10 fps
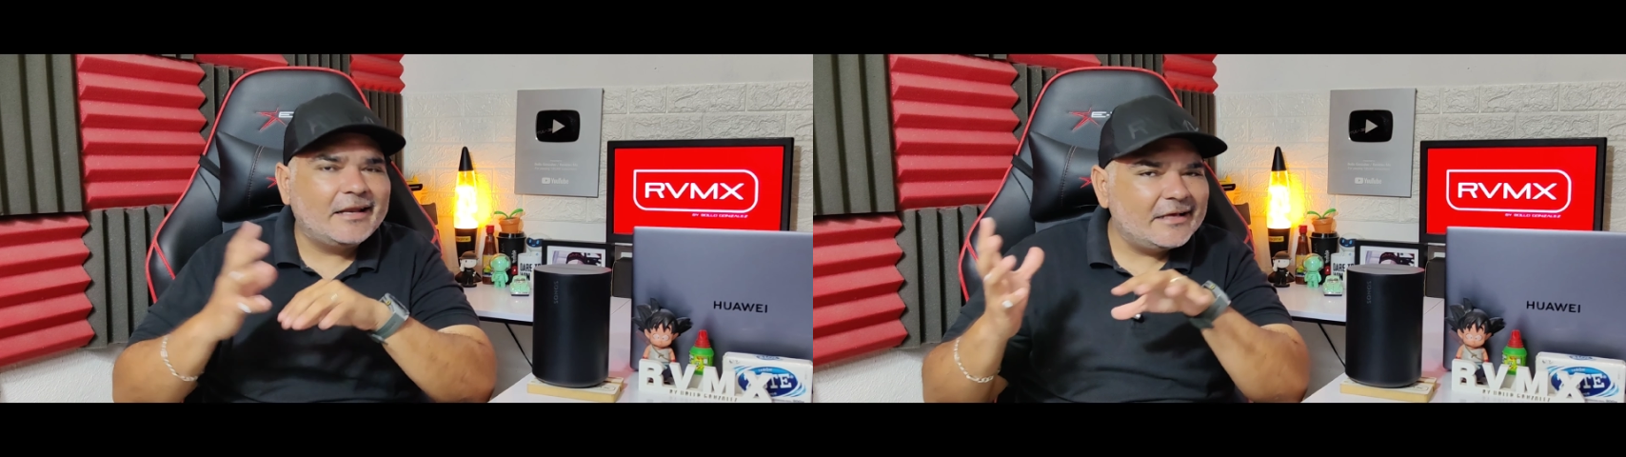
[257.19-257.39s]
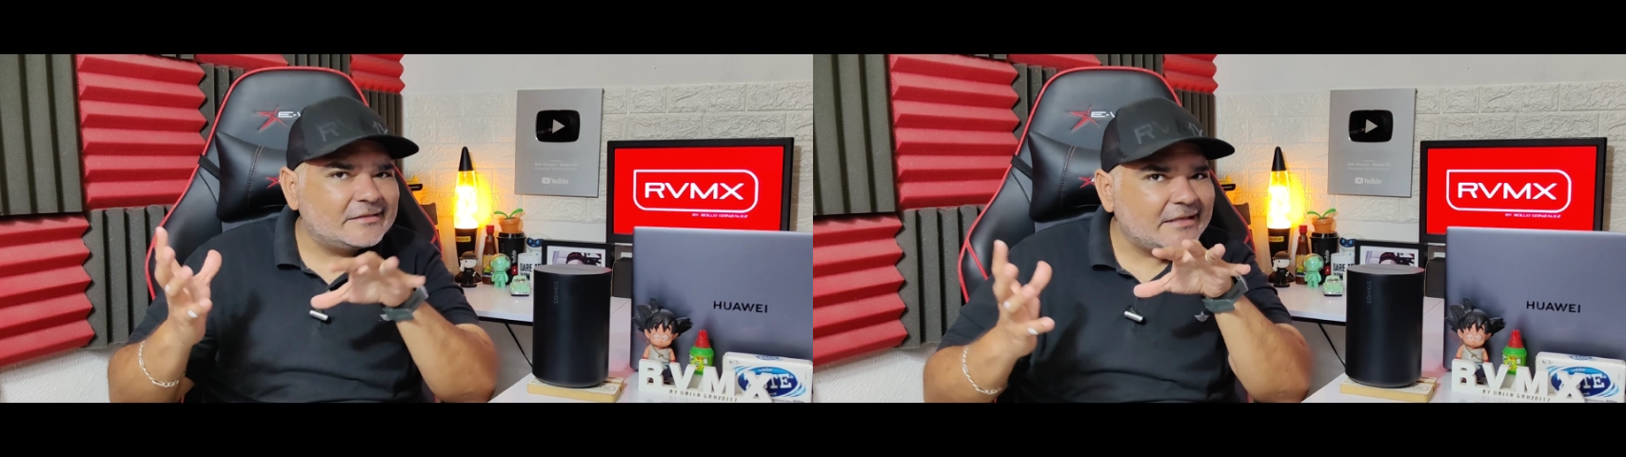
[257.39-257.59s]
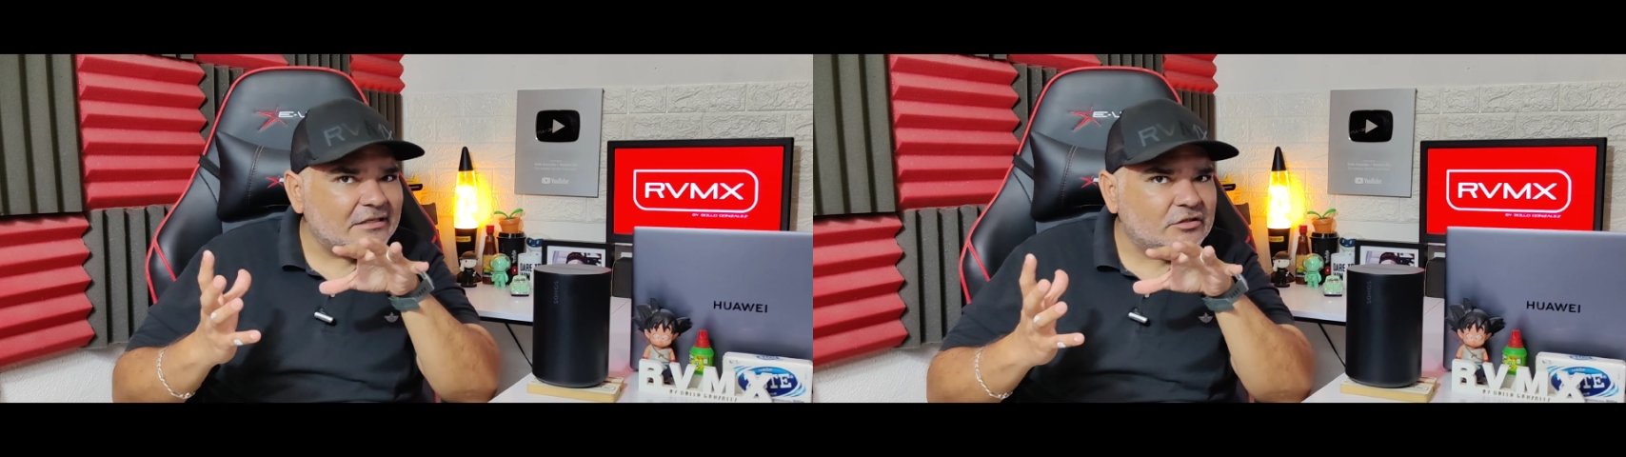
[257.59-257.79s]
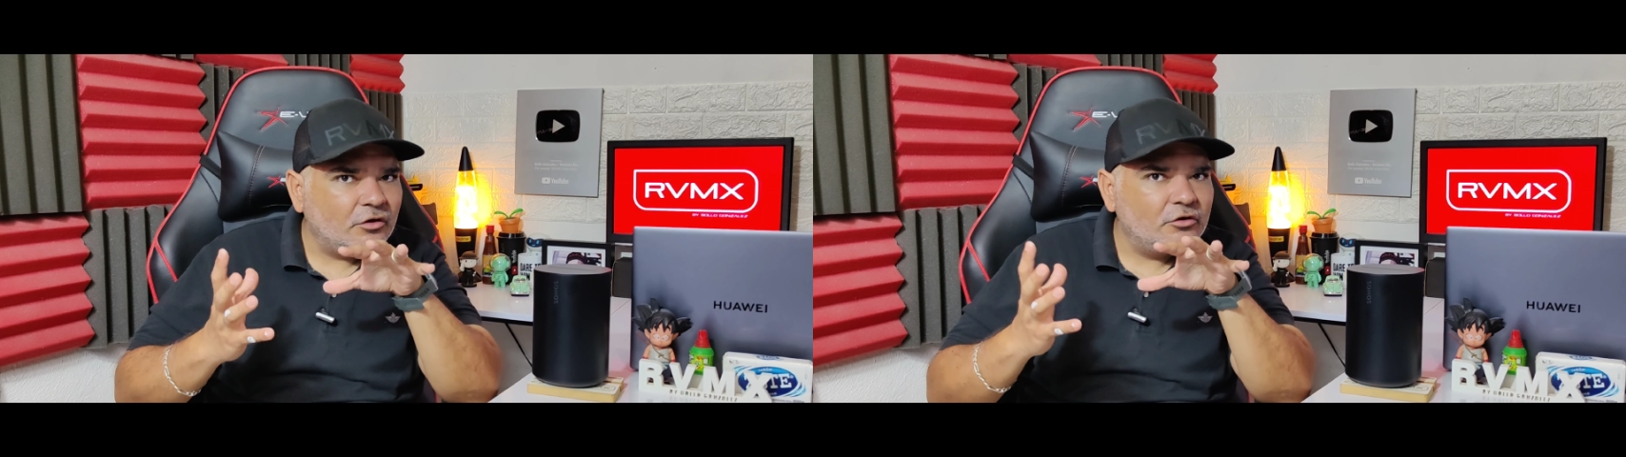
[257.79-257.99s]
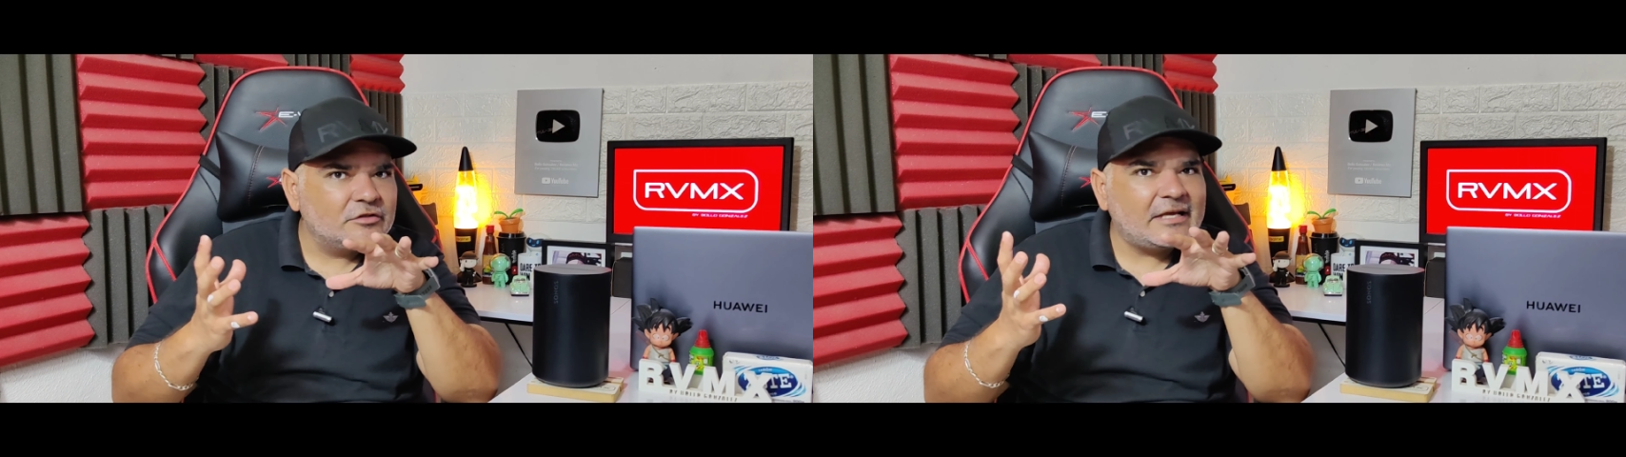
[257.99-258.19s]
en estas
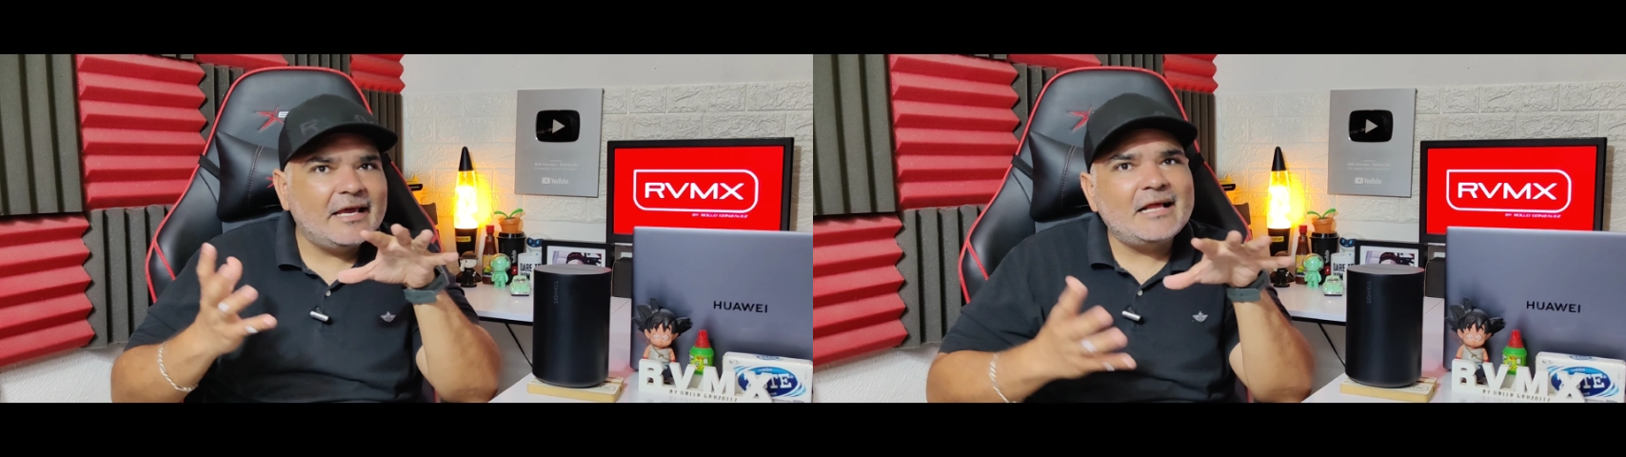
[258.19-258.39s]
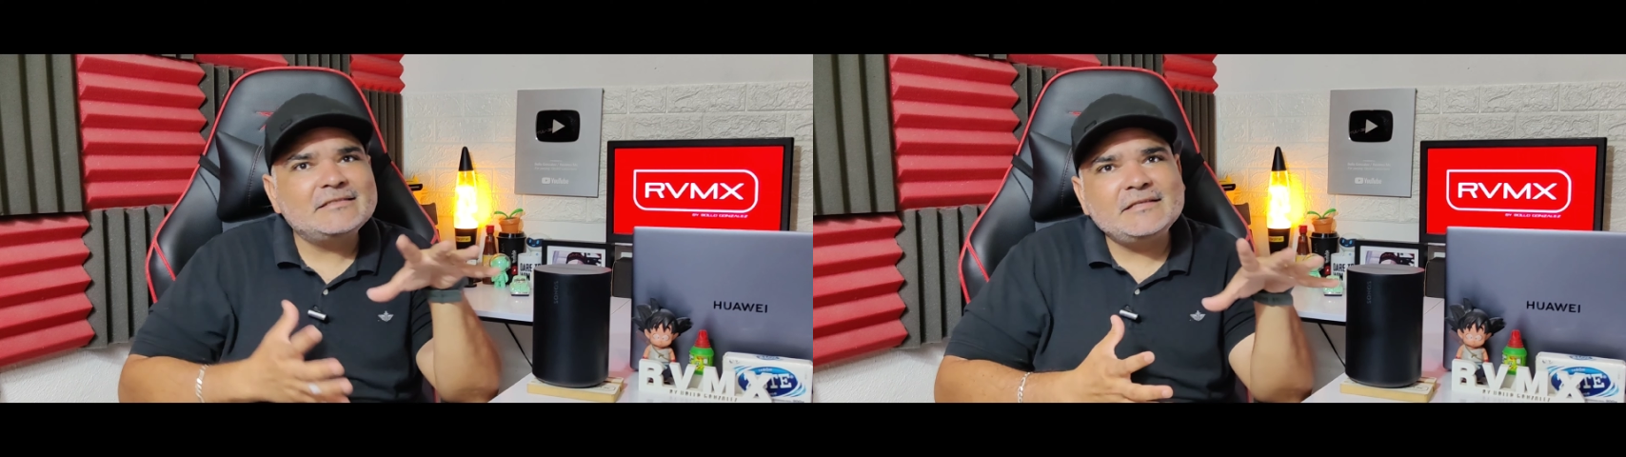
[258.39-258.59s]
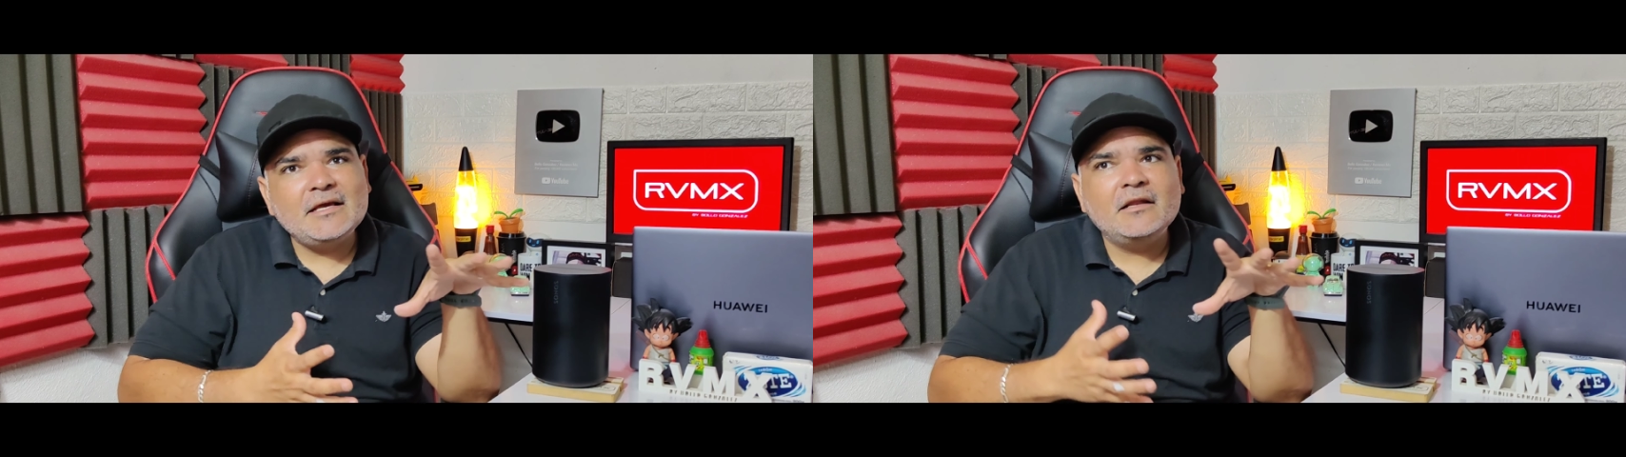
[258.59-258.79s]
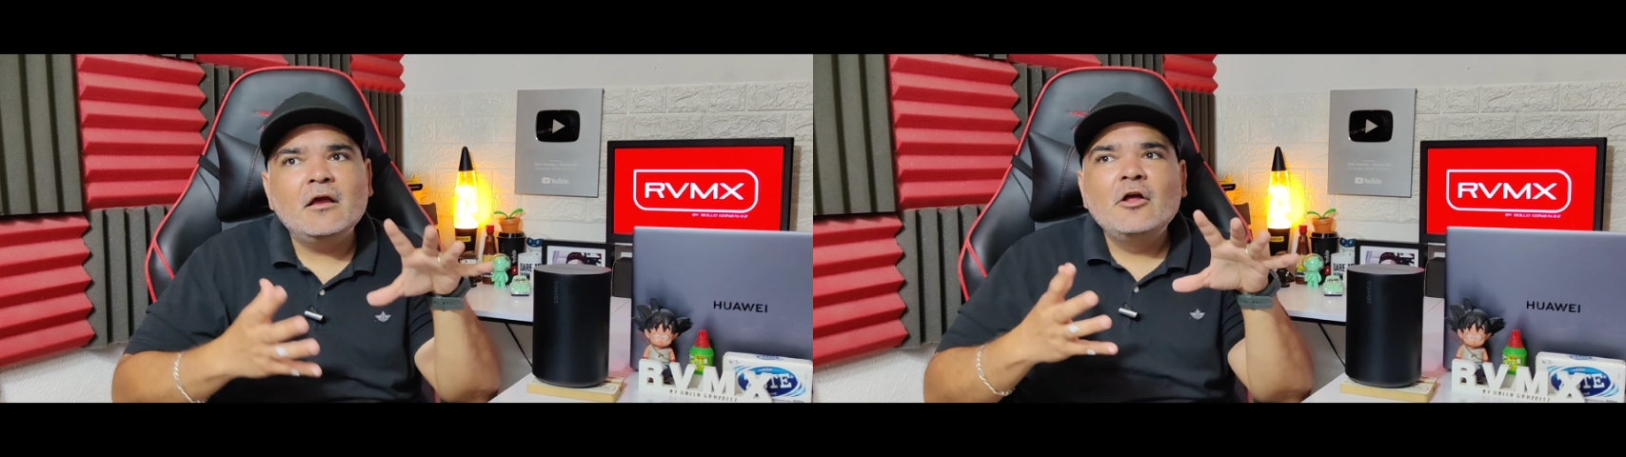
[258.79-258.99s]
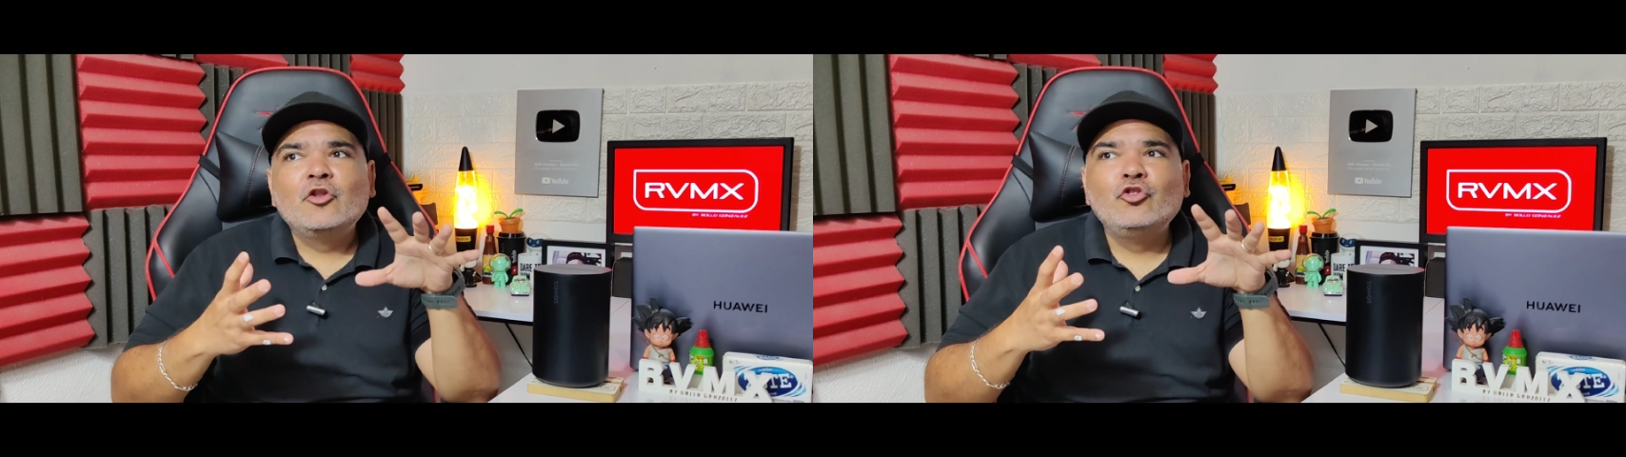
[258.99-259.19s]
Sonos Era 100